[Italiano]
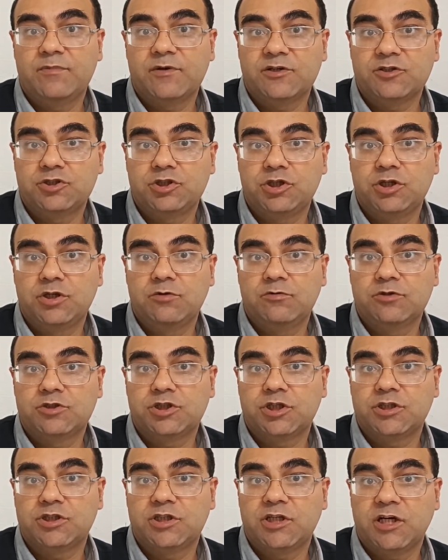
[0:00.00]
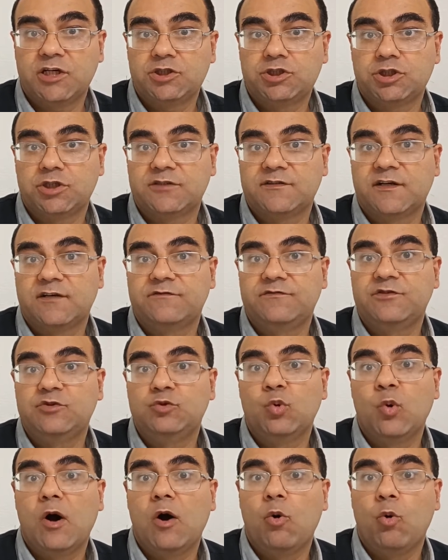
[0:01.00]
per 5, eccetera, eccetera,
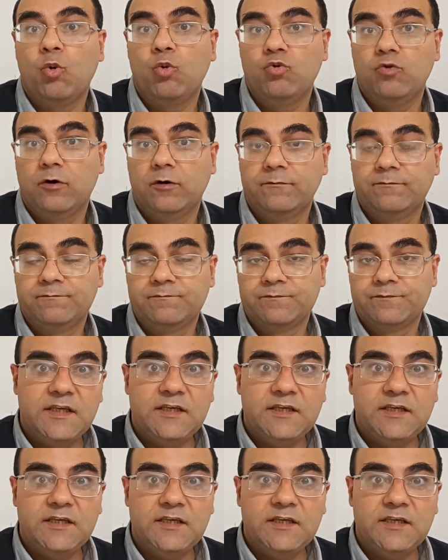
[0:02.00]
fino a 1.